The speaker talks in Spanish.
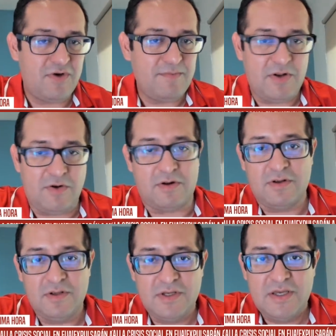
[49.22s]
menor.
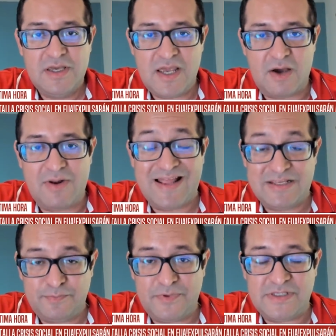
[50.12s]
Y ahora,
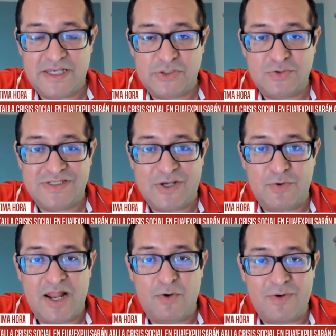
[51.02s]
después de esto,
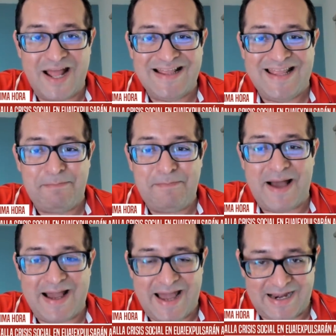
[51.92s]
llegó la hora de
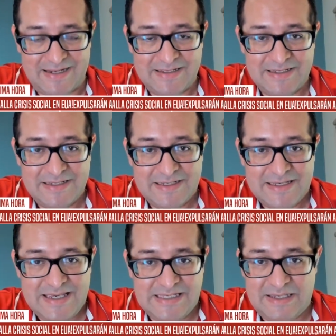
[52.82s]
pagar.
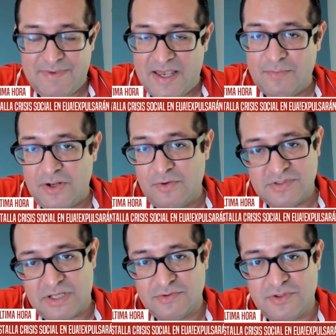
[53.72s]
Y si bien, bueno,
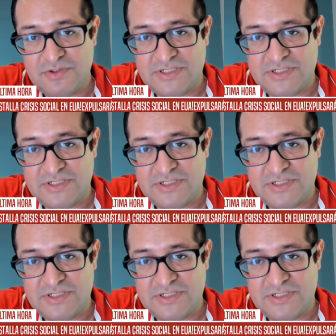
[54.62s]
Estados Unidos